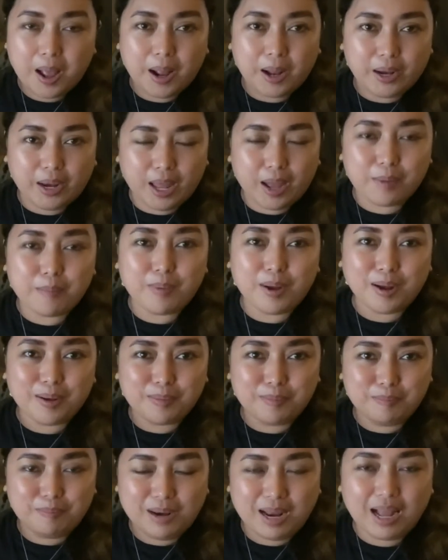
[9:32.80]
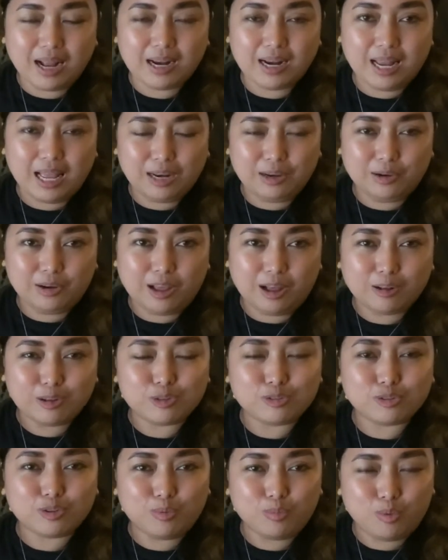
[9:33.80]
na mag-vlog lalo na
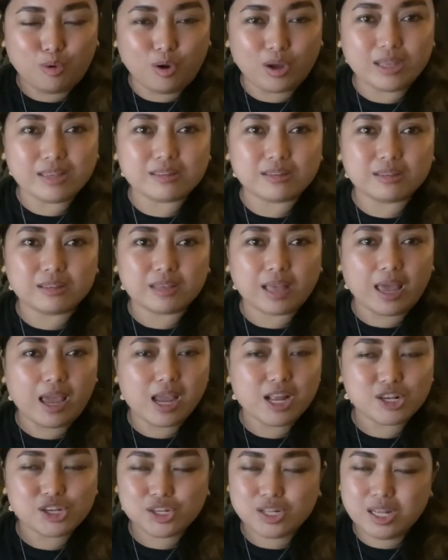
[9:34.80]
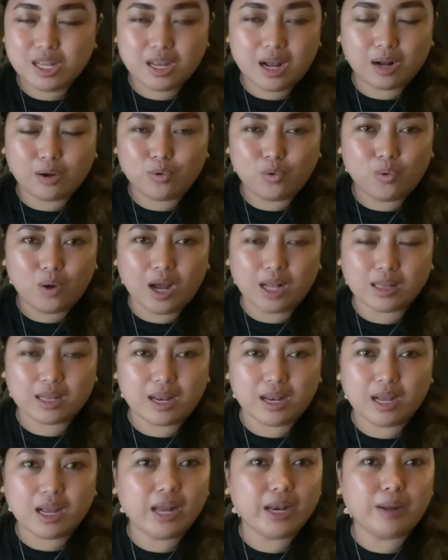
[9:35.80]
gusto mo is HD ang kuha
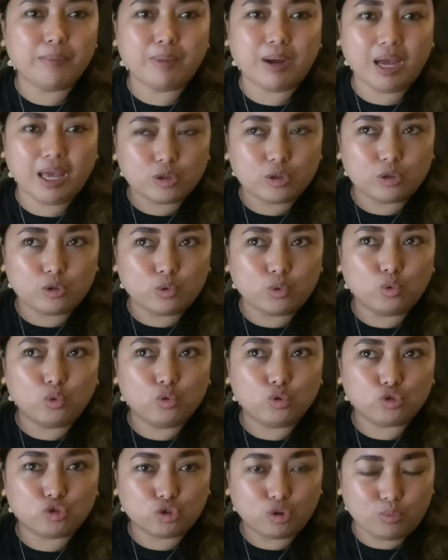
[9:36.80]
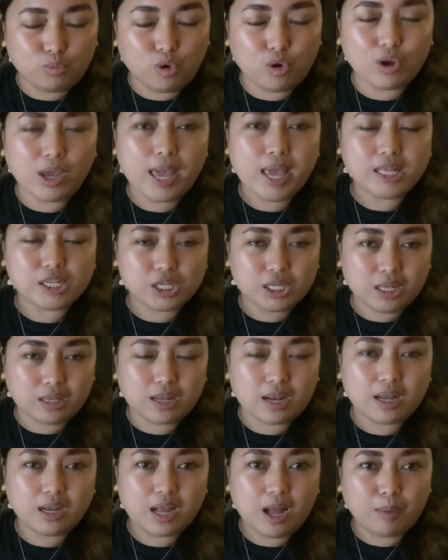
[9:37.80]
talaga ng mga kung gusto mo HD
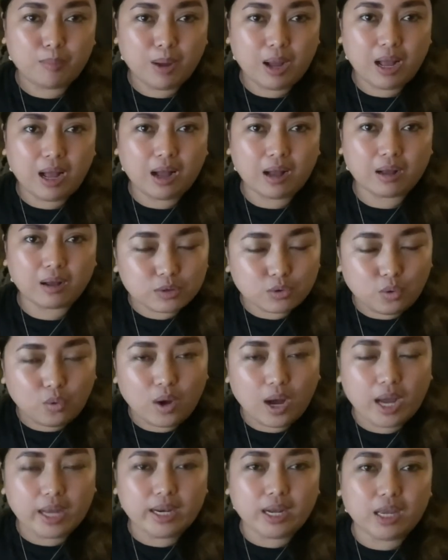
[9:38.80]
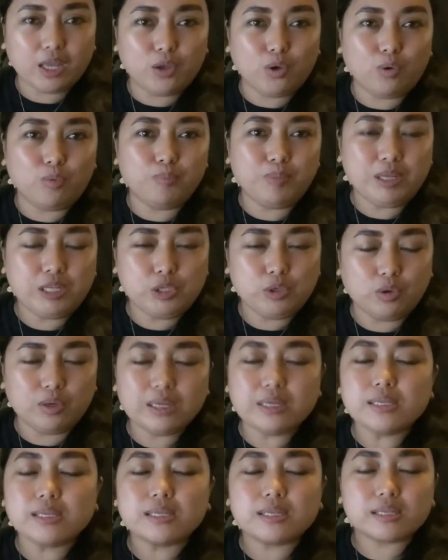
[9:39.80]
talaga ang makuha ng iyong video
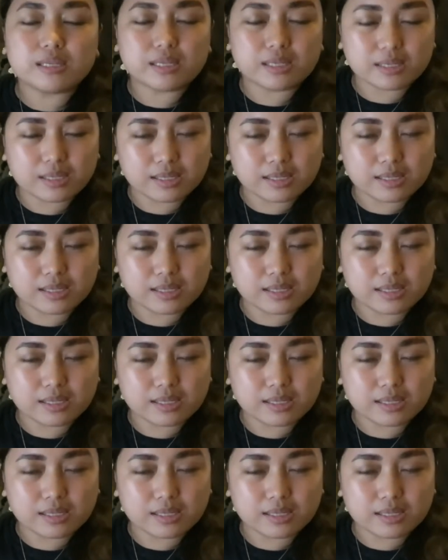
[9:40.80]
is